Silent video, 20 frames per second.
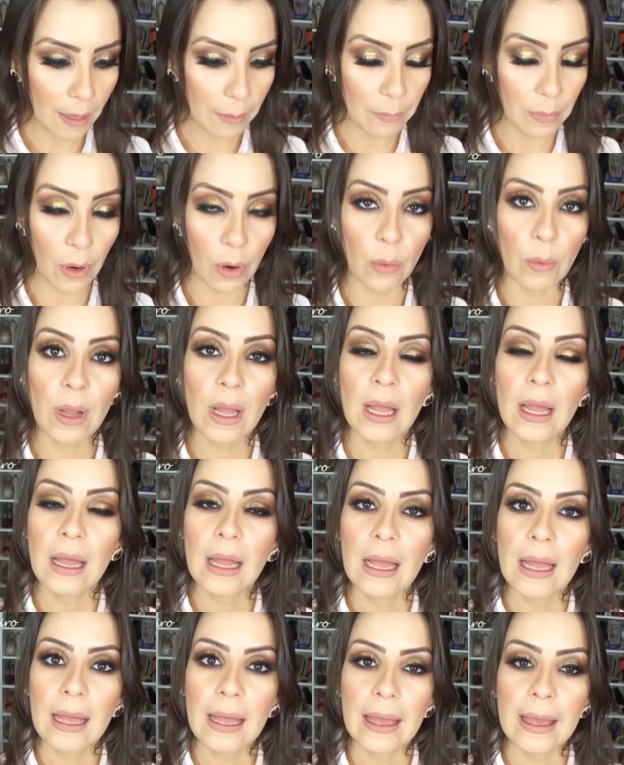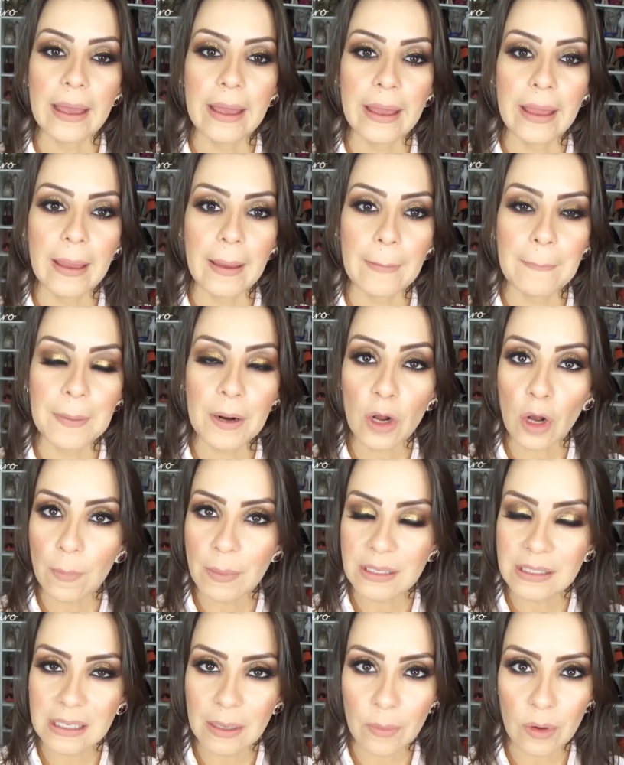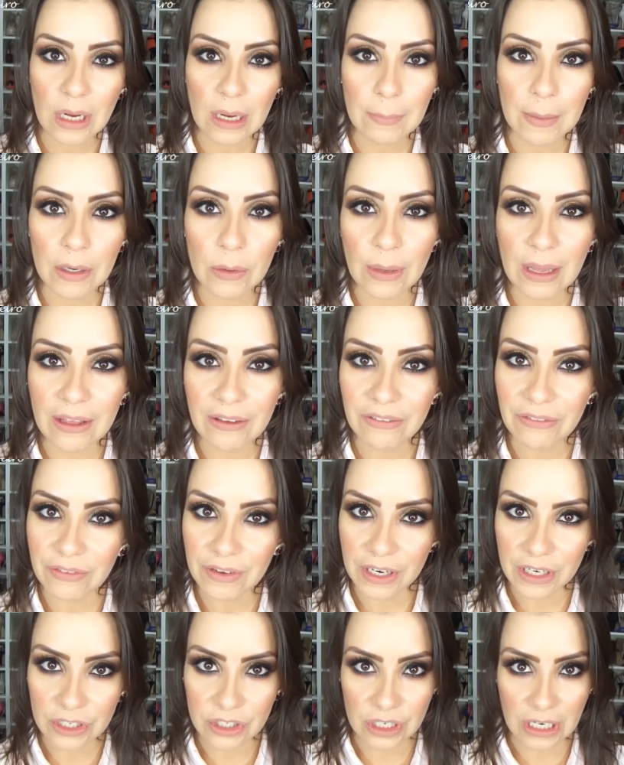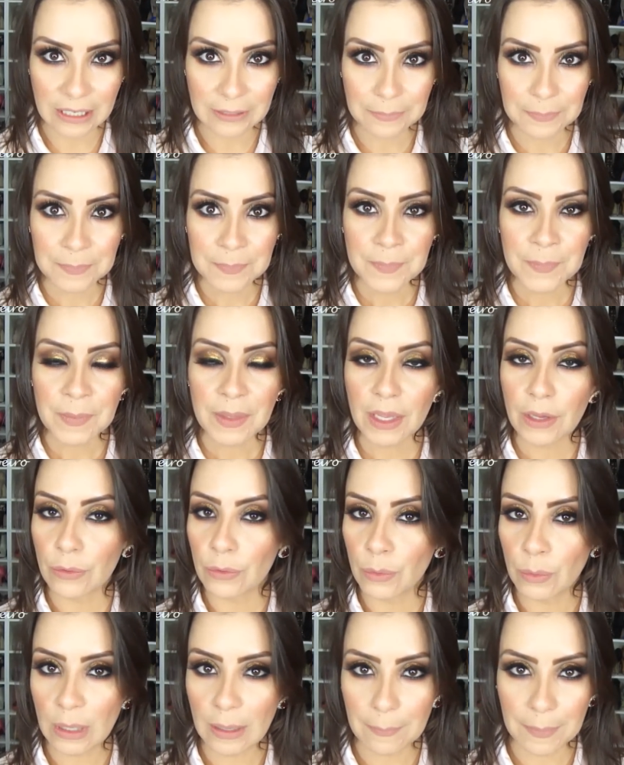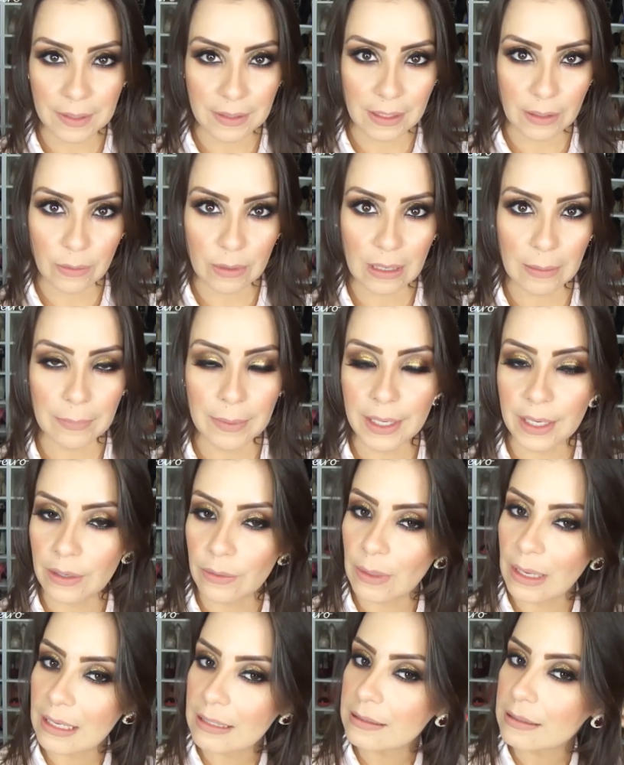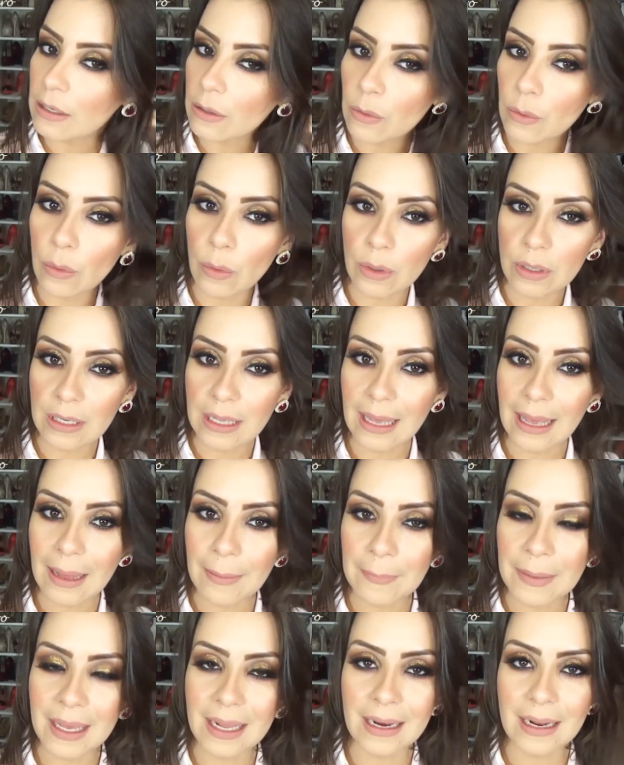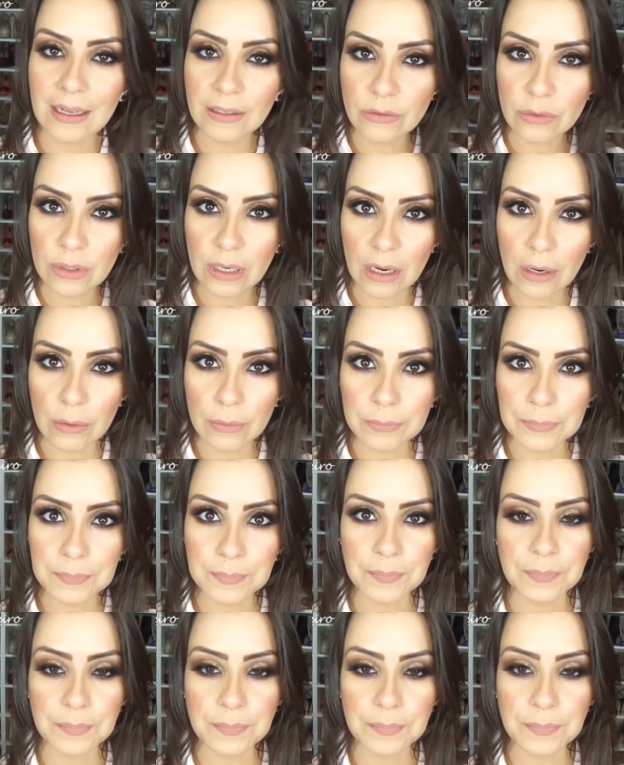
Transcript: Bom, é, pra começar, meu cabelo é virgem, eu nunca pintei o cabelo, essa cor é a minha natural.